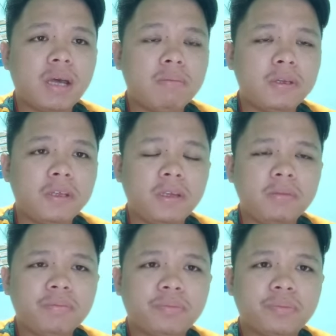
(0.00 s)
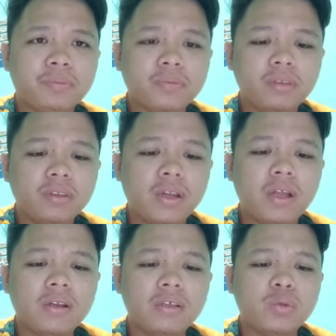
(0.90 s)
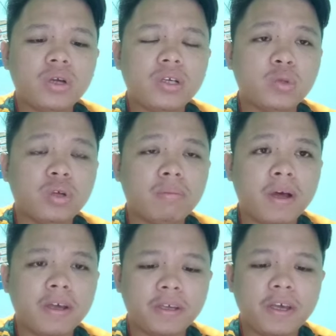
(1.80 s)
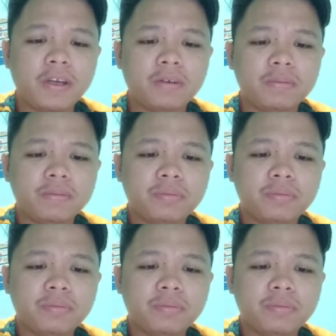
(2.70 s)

Hamidi dan ketua-ketua bahagian